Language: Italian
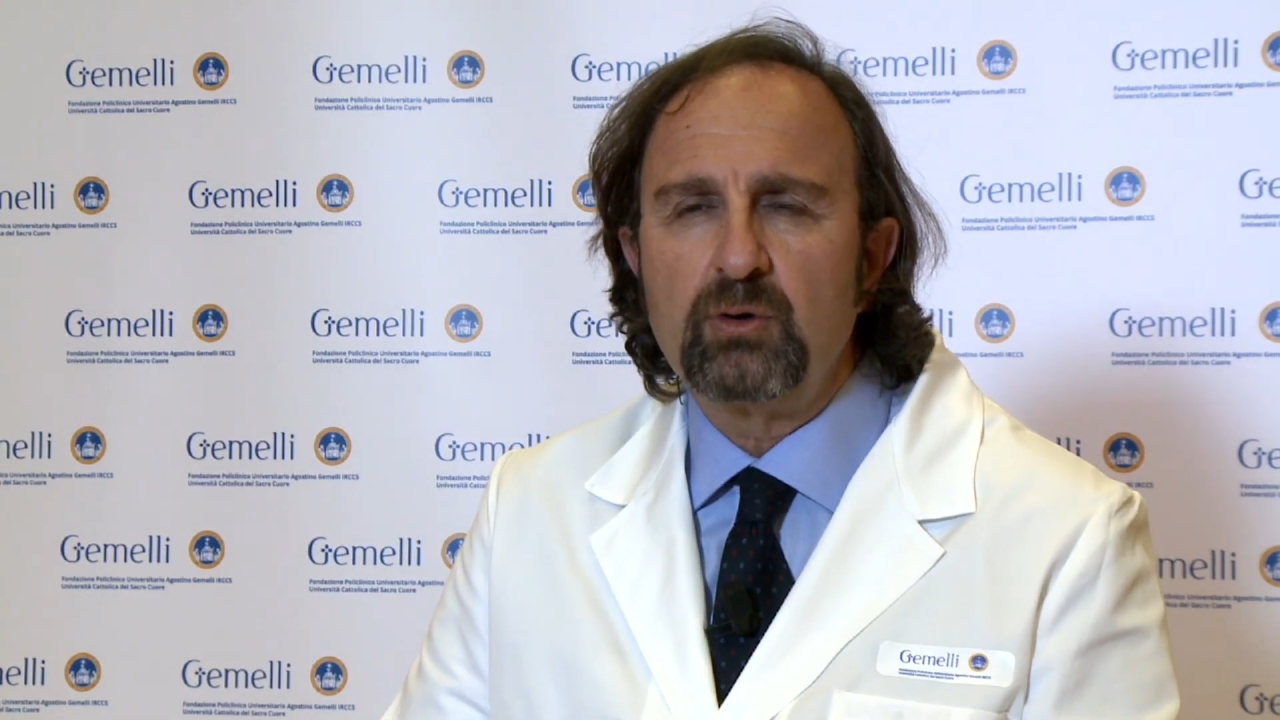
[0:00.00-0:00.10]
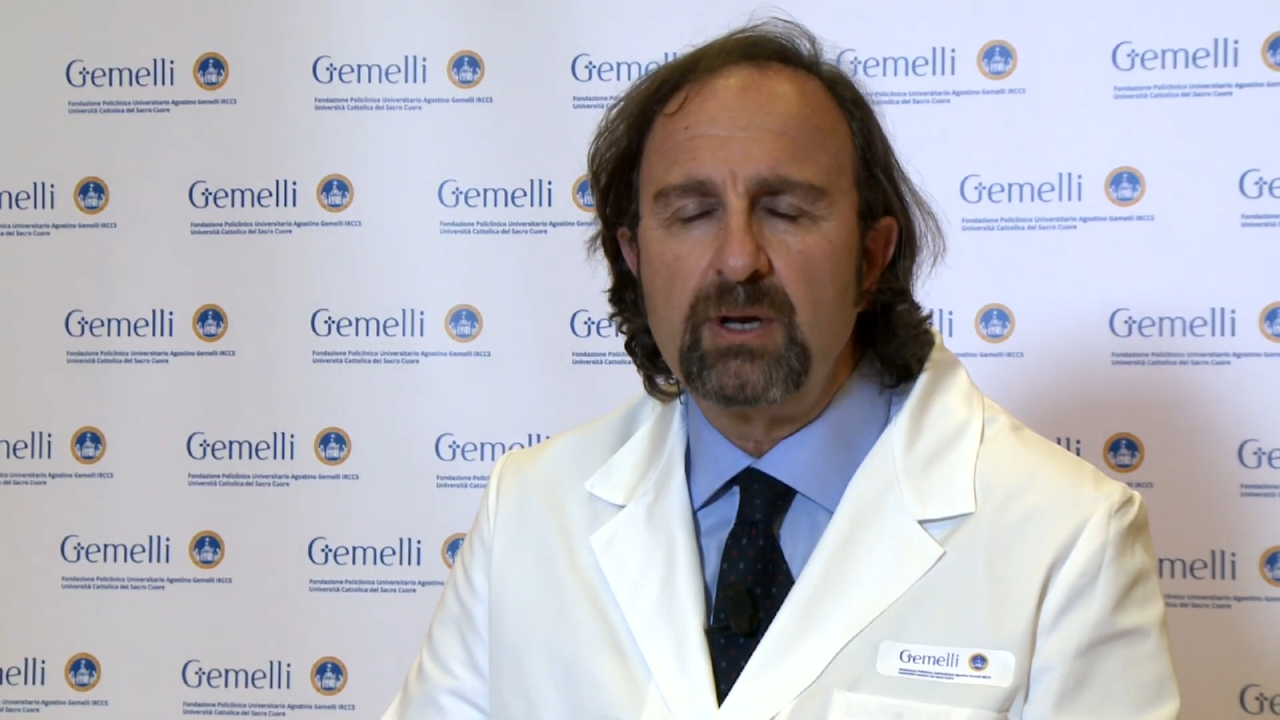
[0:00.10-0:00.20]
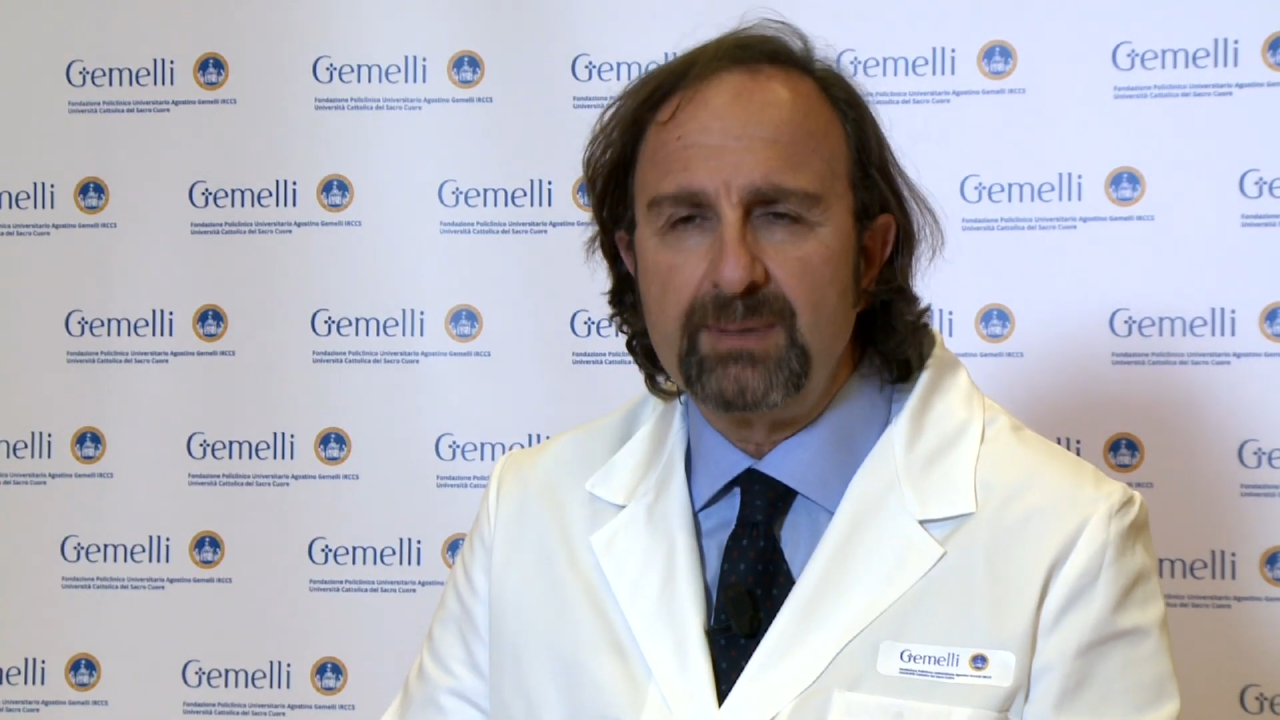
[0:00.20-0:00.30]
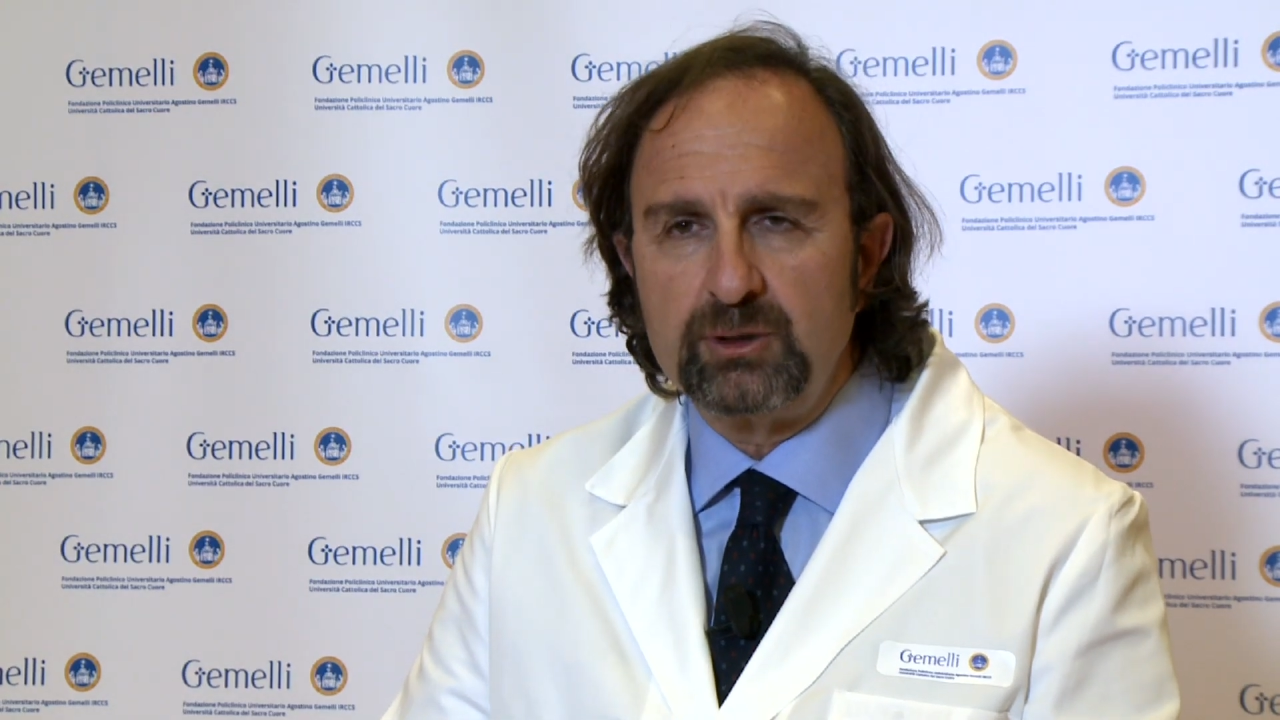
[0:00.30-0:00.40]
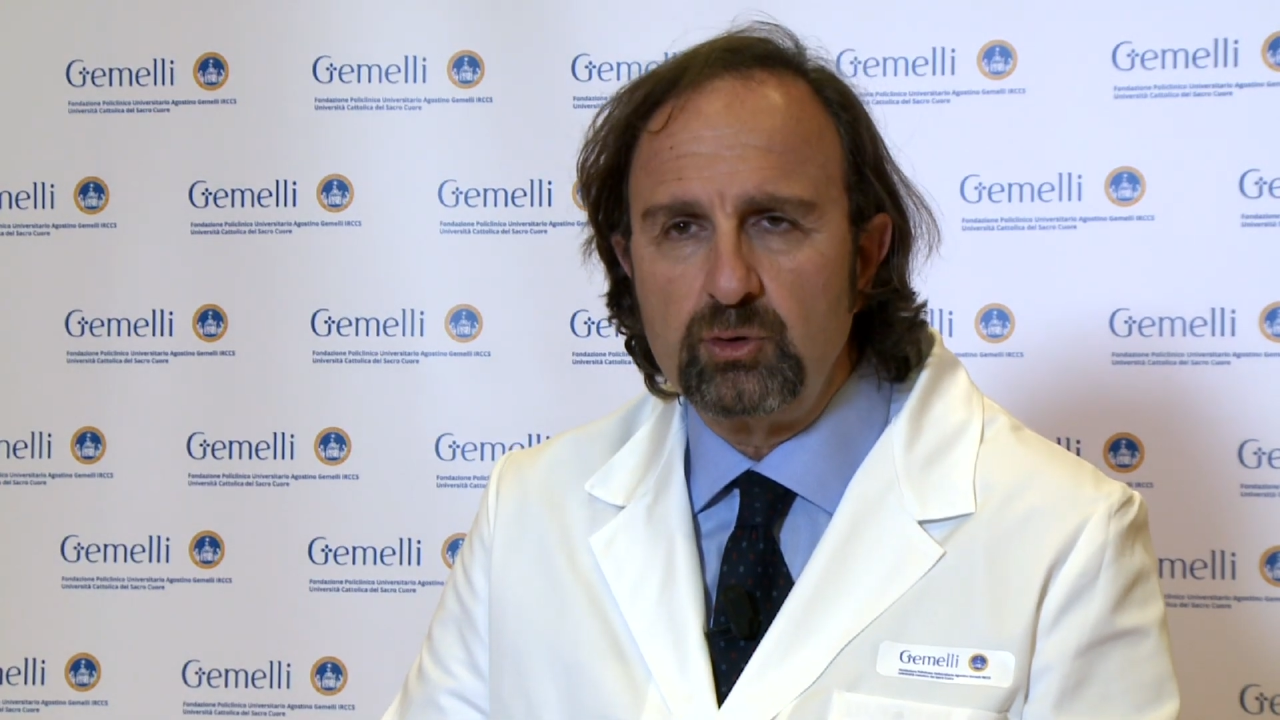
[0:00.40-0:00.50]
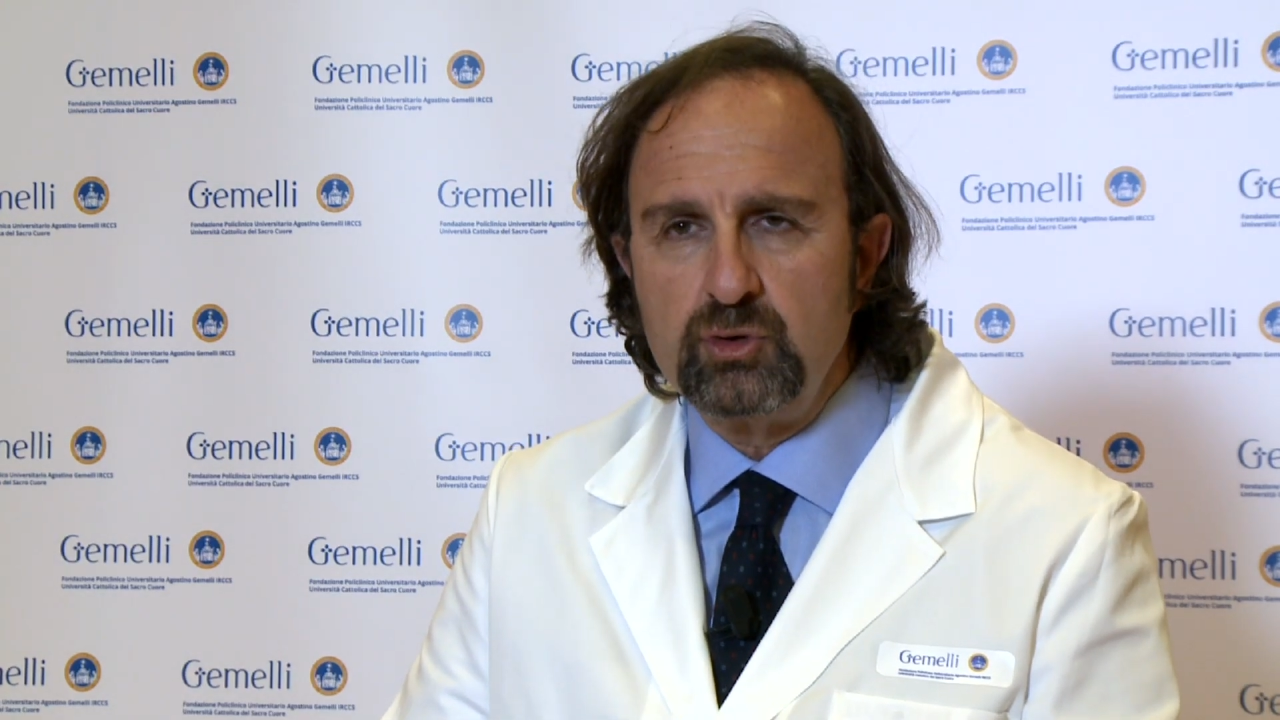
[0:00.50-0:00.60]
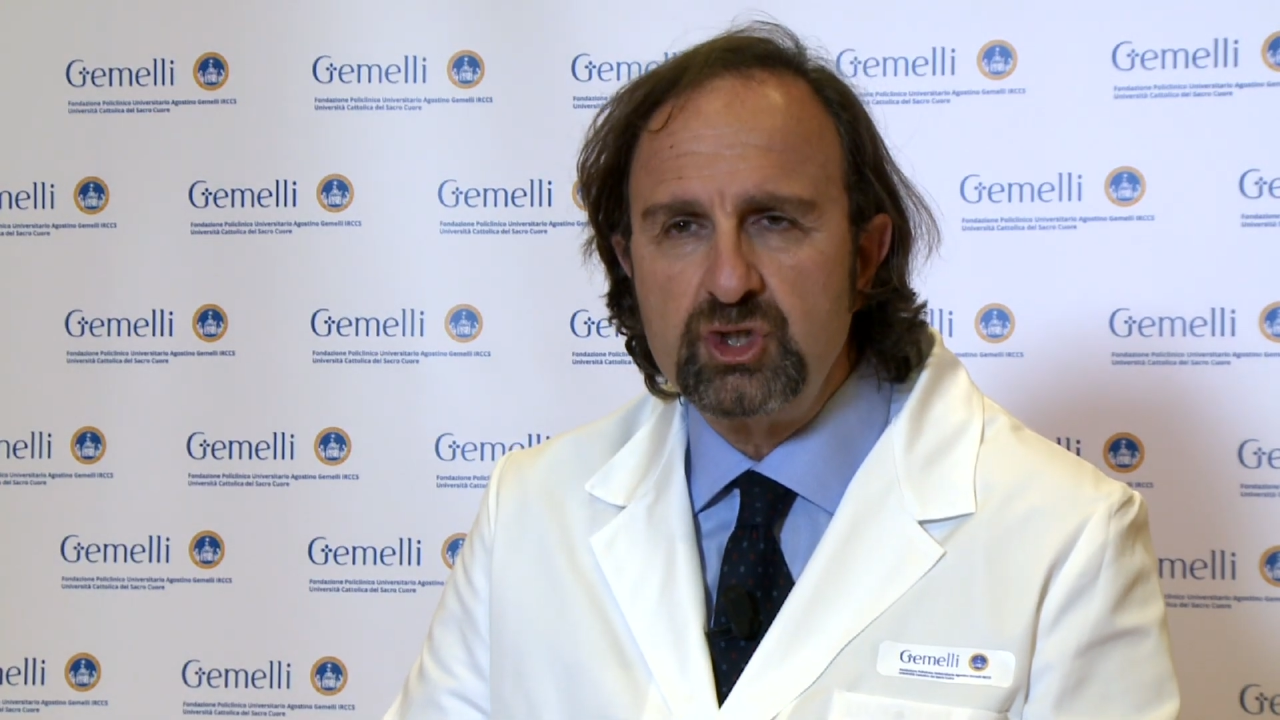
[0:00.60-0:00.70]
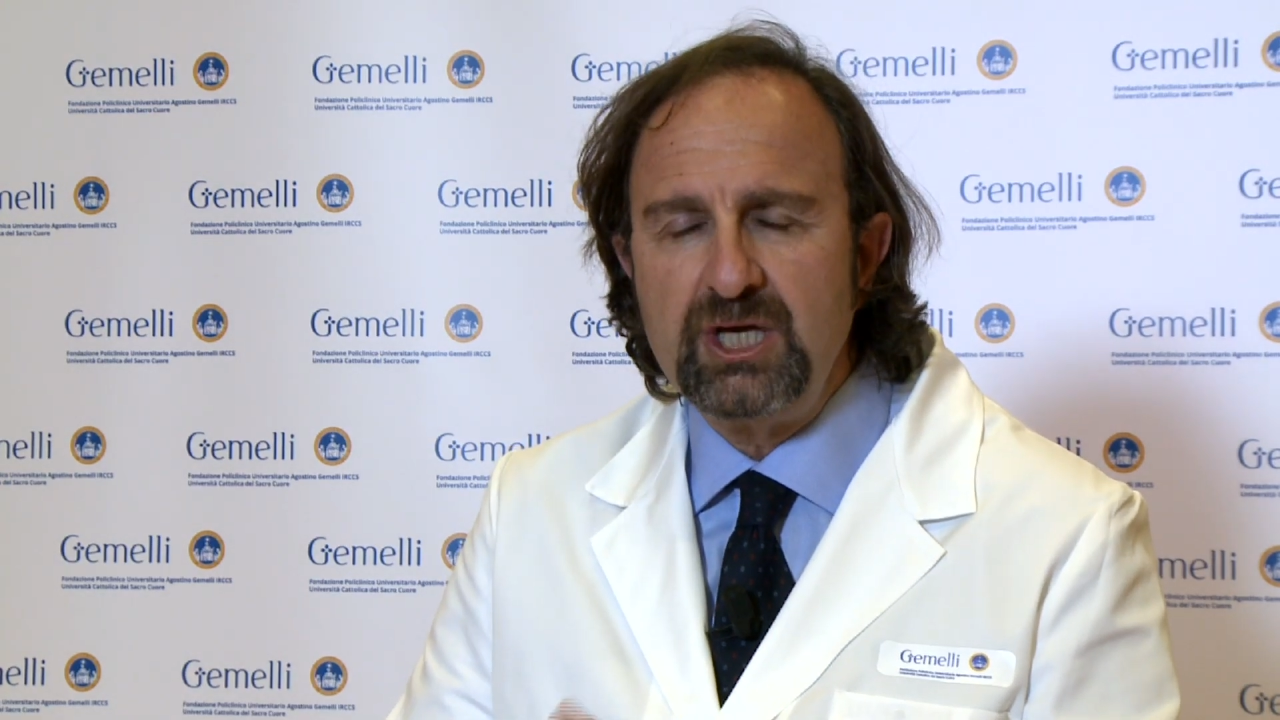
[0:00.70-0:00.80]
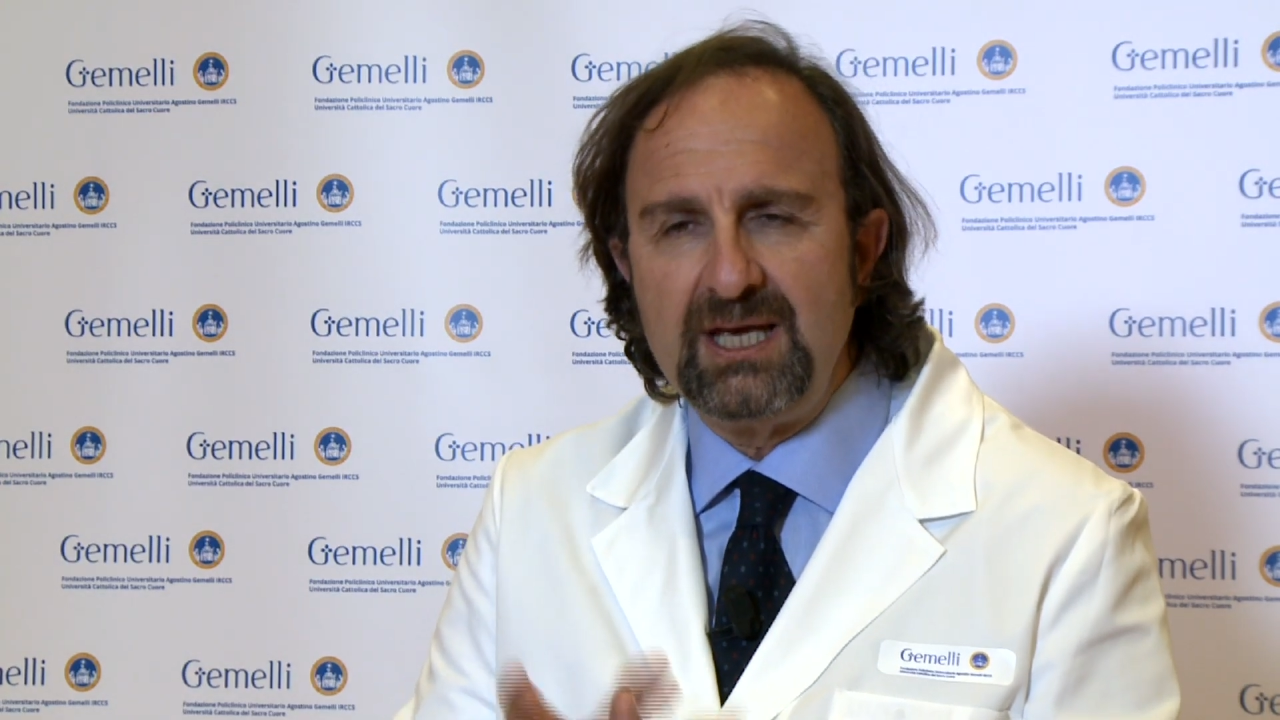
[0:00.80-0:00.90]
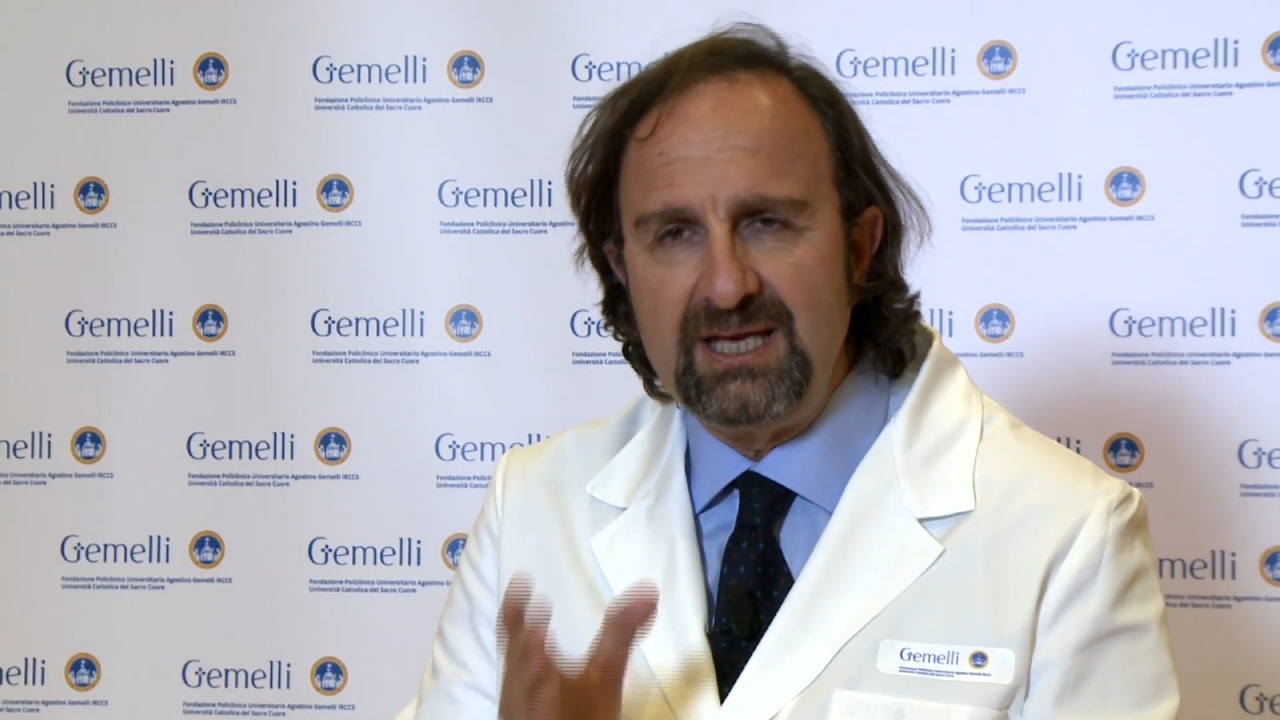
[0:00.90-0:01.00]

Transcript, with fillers: con le patologie